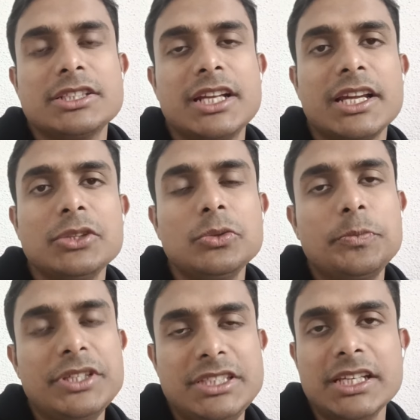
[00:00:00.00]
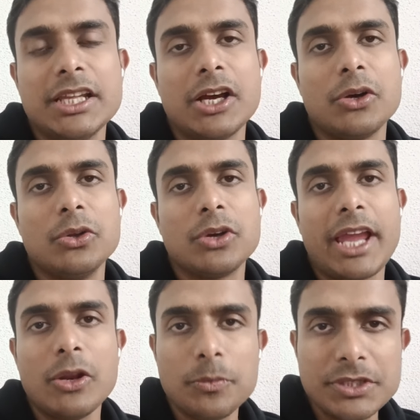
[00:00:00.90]
সেটা কিন্তু পিছিয়ে দেওয়া হলো
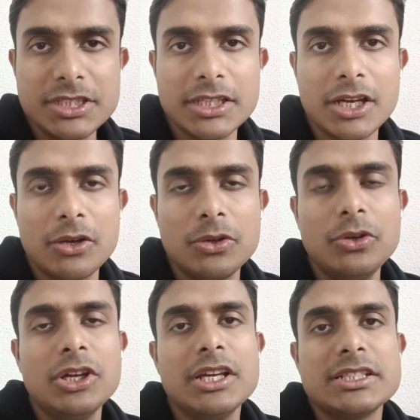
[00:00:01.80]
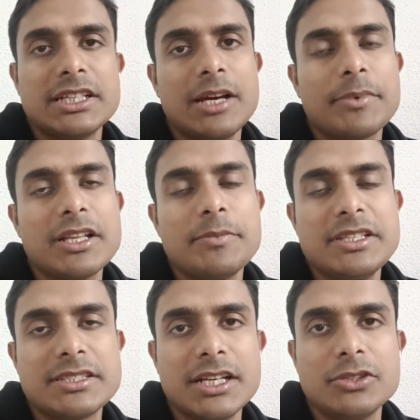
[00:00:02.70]
কেন পিছিয়ে দেওয়া হলো সেটা আপনাদের
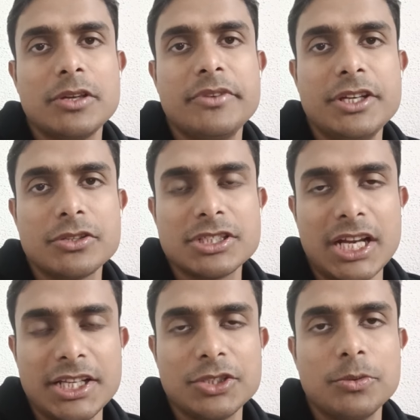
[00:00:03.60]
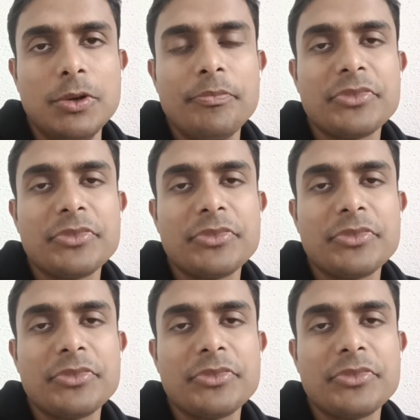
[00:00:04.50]
বিস্তারিত এই ভিডিওতে জানিয়ে দেবো